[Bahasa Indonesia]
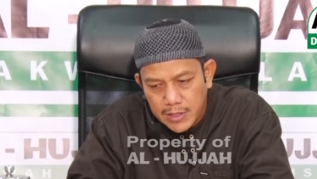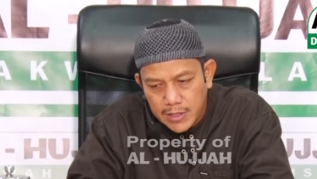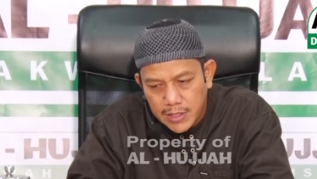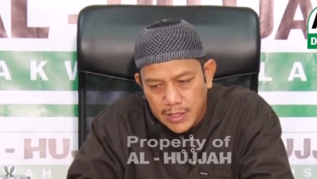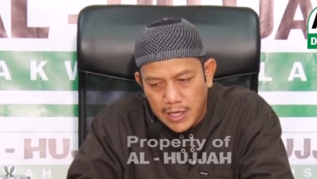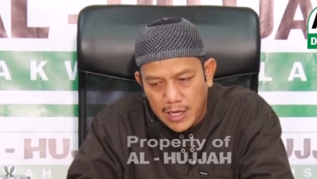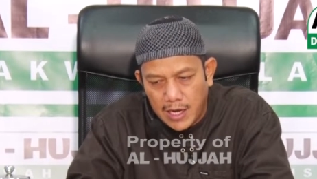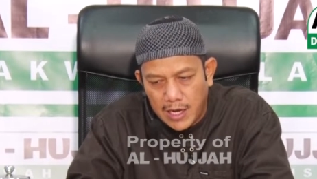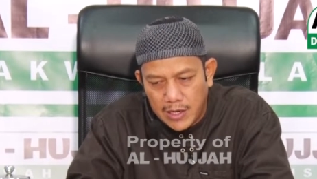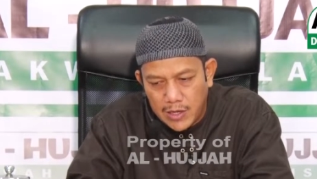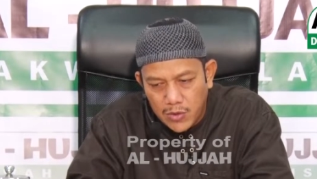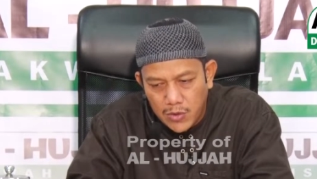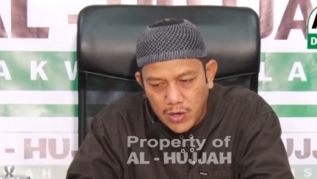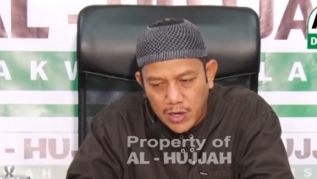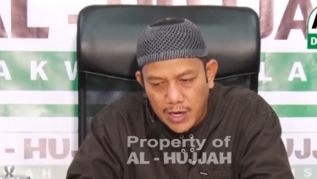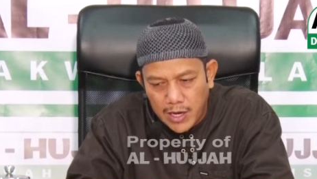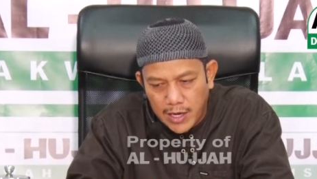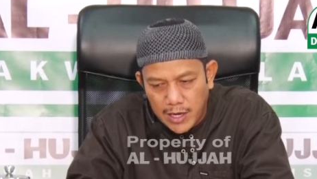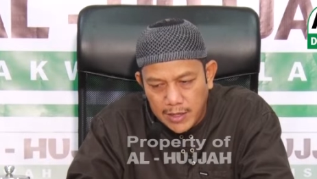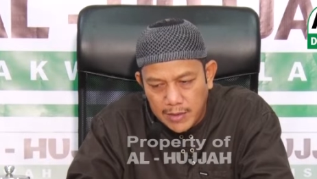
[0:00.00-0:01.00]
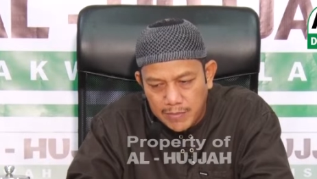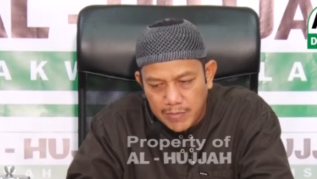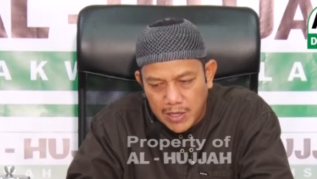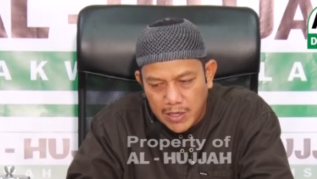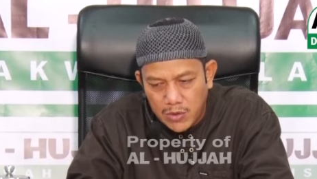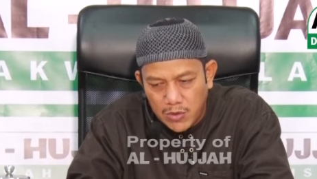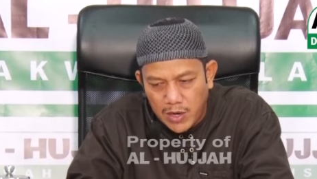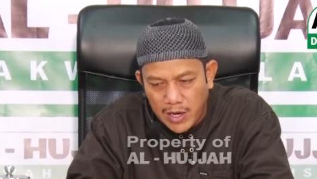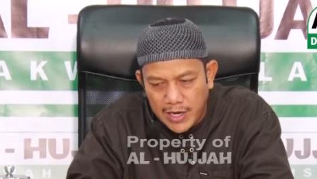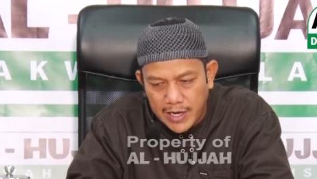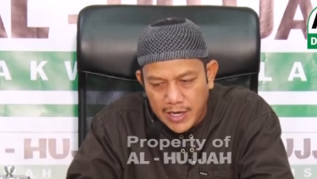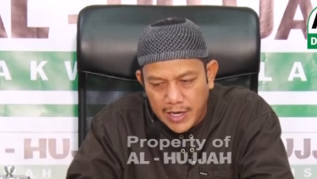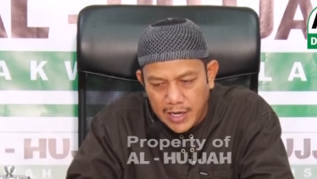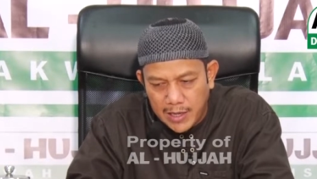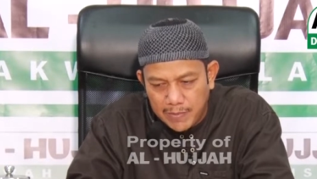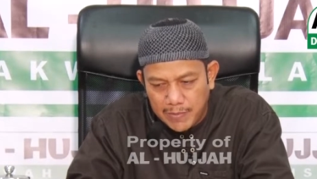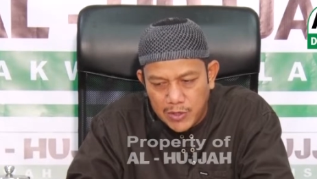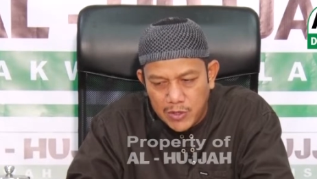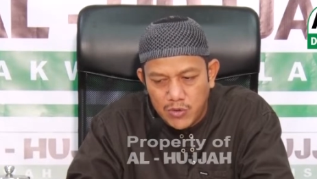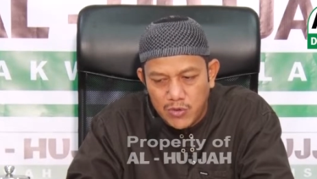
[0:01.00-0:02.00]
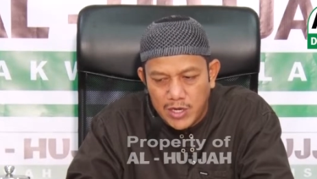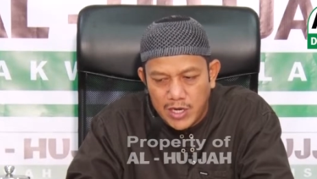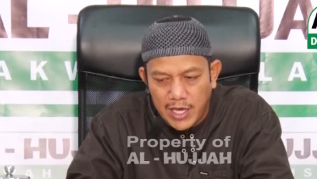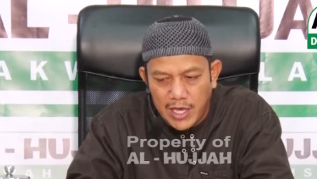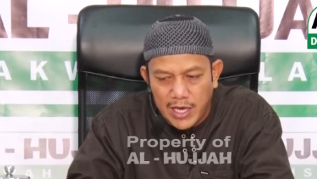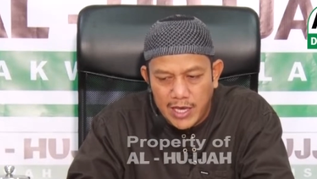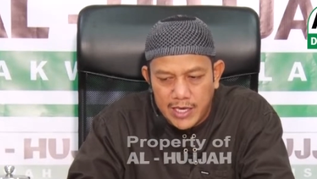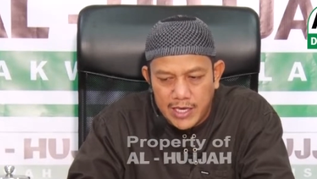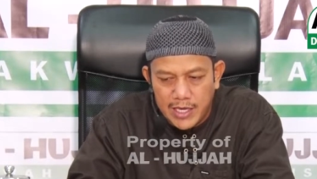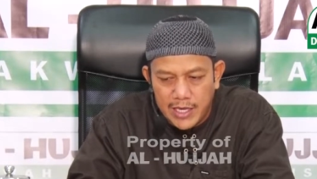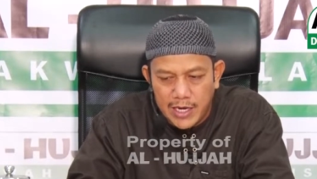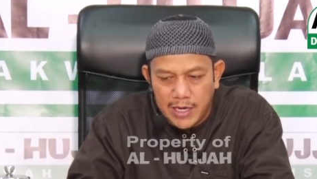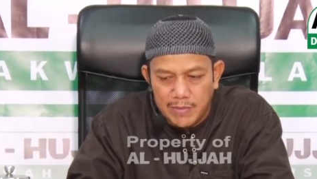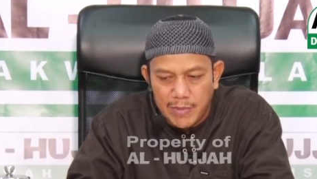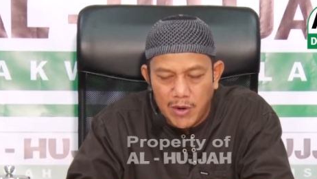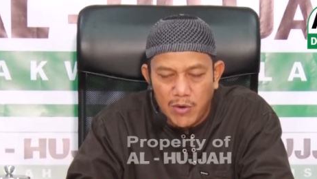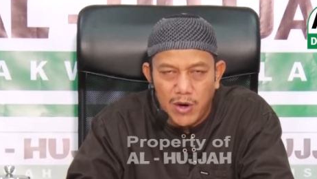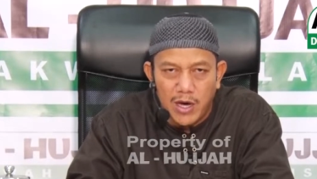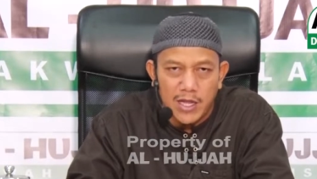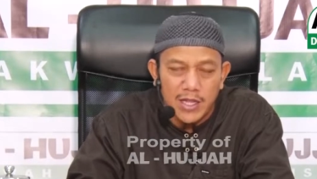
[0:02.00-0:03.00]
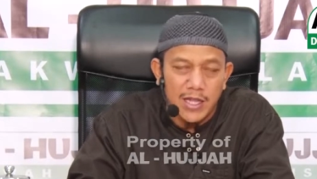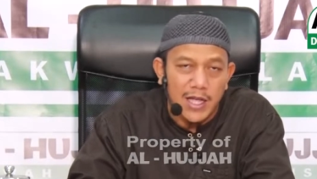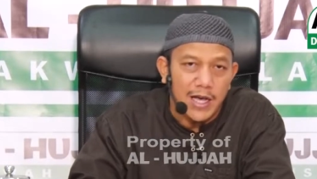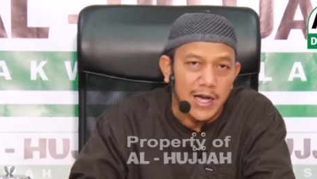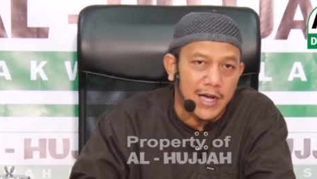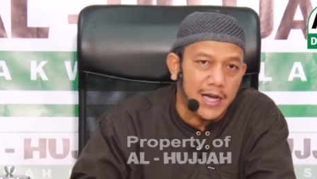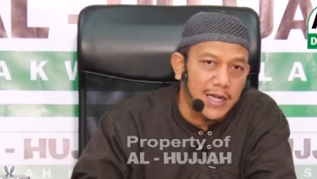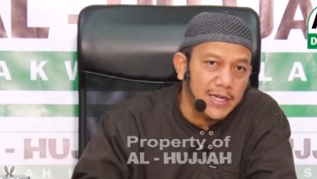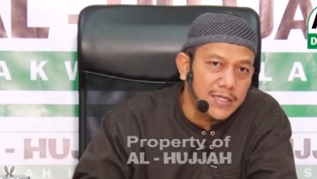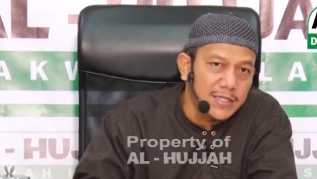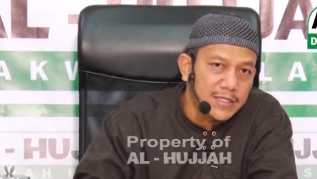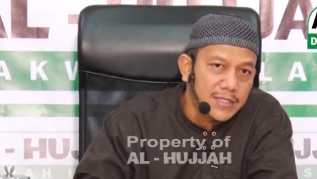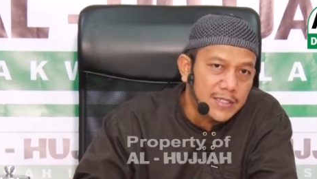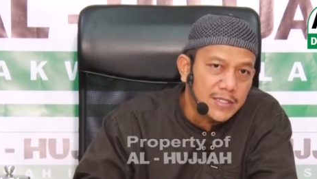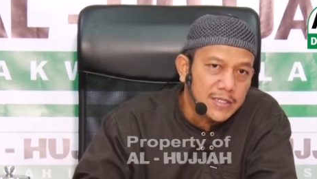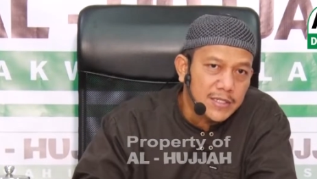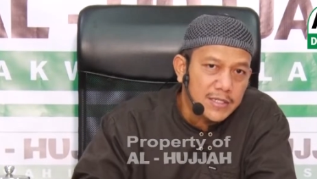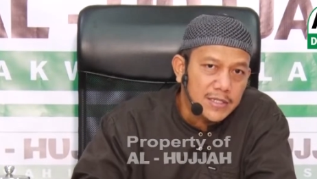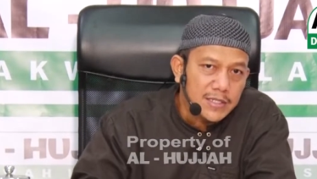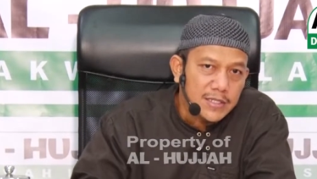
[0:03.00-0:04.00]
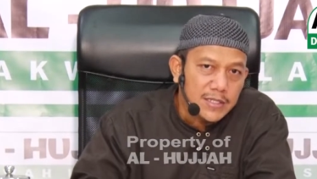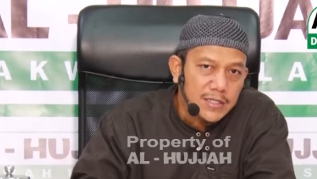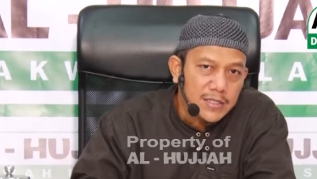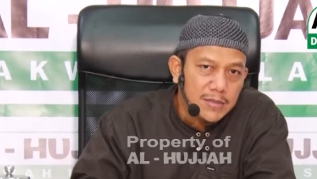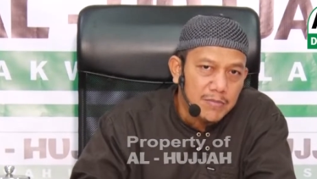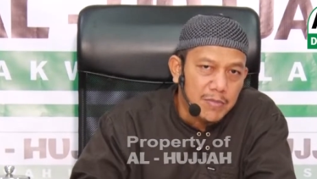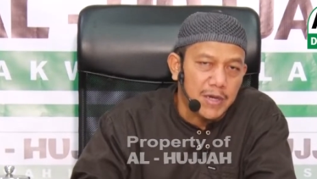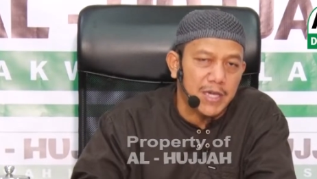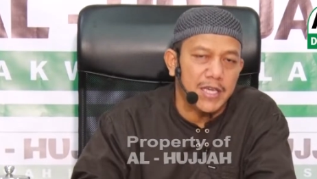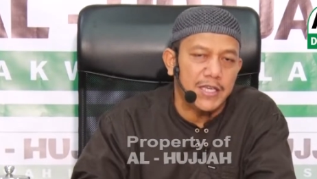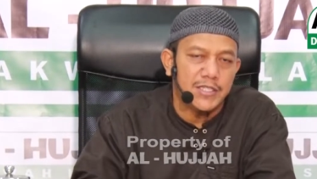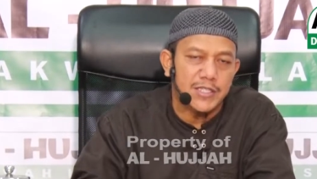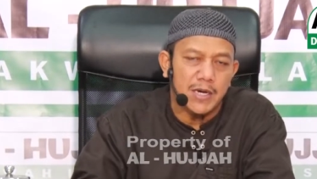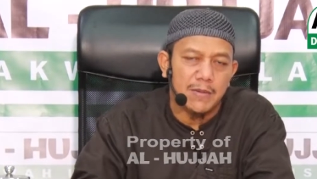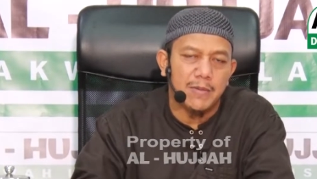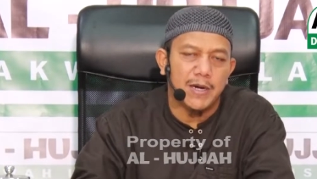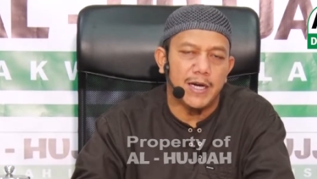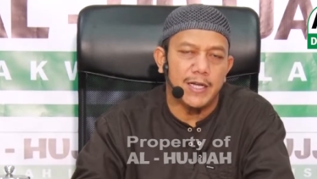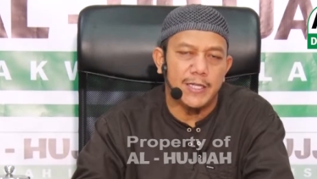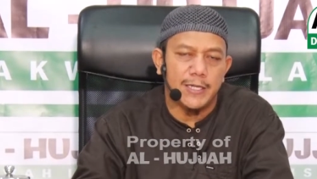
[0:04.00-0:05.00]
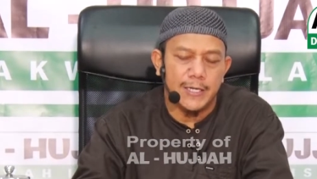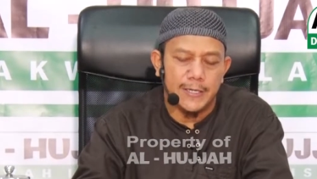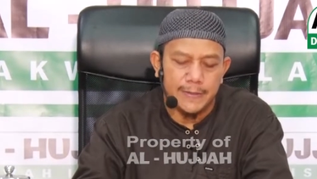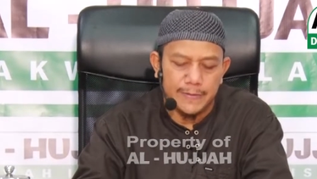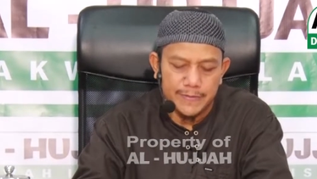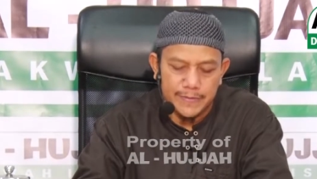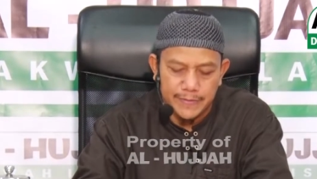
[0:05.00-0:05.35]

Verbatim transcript: Dengan doa, berdoa dengan penuh keyakinan bahwa Allah akan mengijabahnya.